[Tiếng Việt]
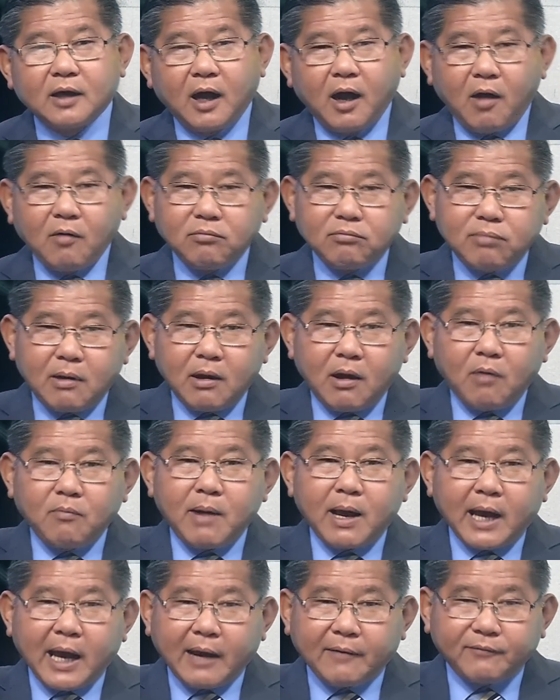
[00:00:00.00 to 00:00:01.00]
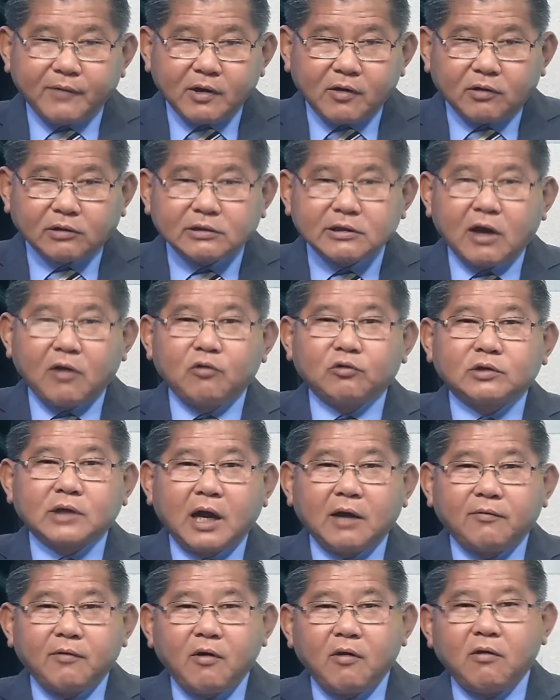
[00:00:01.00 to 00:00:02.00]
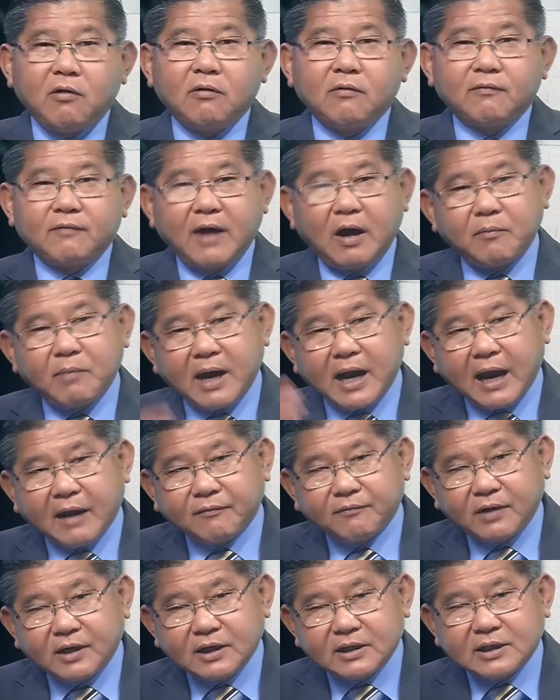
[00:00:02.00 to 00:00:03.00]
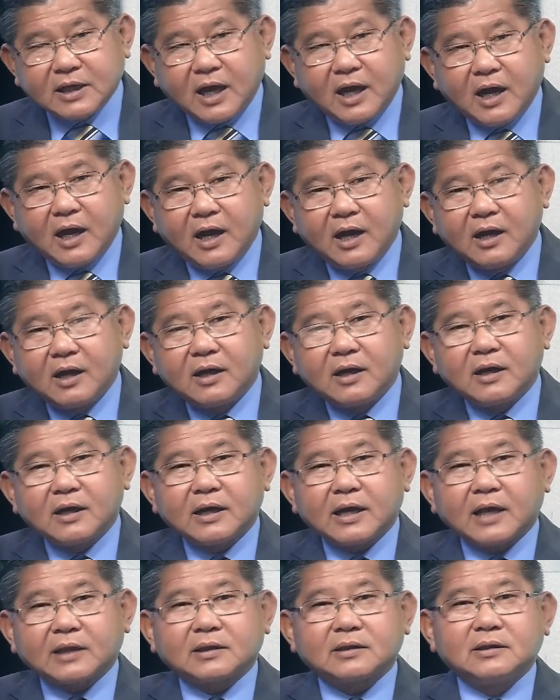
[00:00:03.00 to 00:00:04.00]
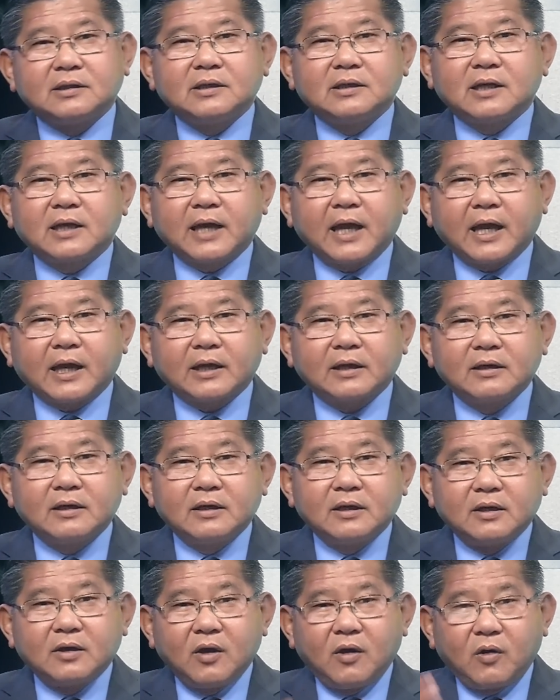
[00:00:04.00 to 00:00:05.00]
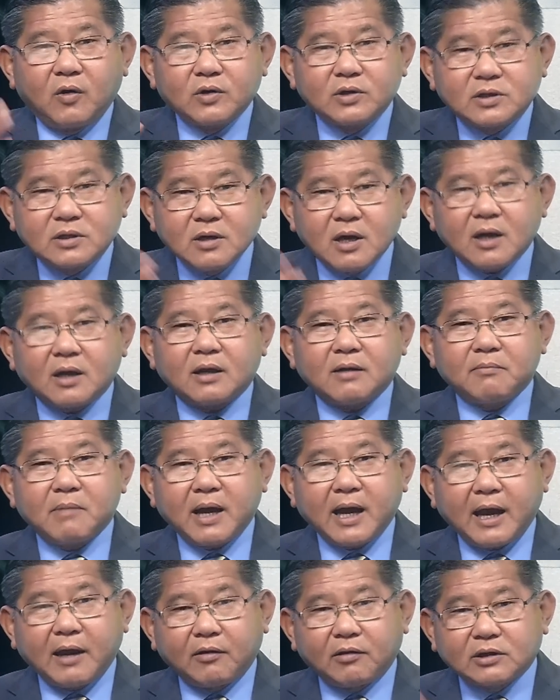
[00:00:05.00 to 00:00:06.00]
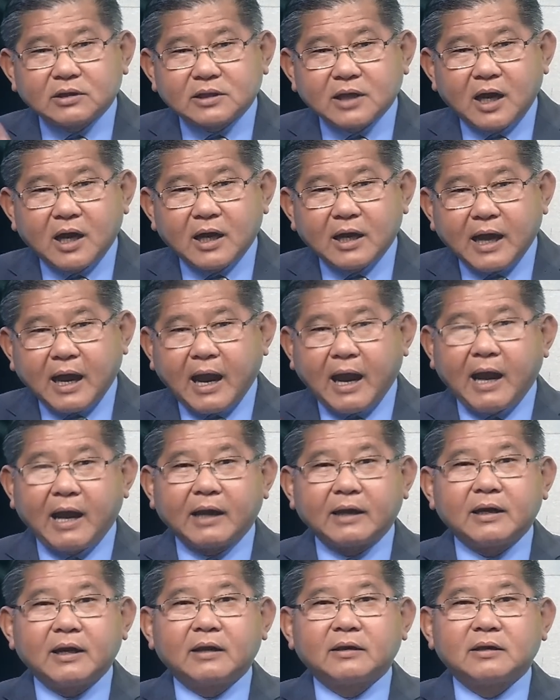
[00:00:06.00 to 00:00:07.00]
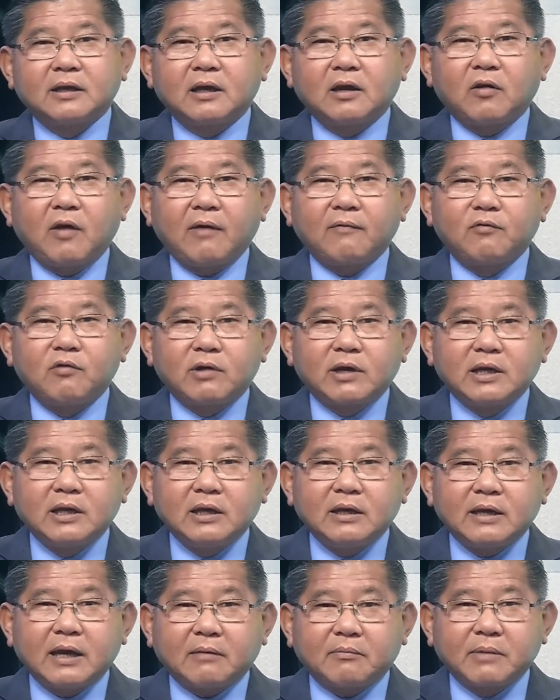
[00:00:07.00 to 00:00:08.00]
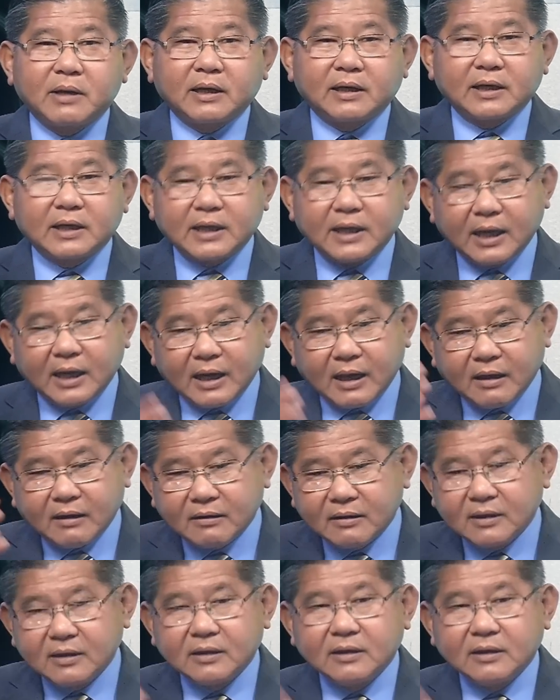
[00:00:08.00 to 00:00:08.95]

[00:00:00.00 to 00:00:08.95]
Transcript: Ông ông Bắc Hàn vẫn có dầu chở vô và ông Bắc Hàn vẫn chở các thứ nữa khác. Hồi trước Bắc Hàn còn chở cả là những cái loại vũ khí đặc biệt này kia là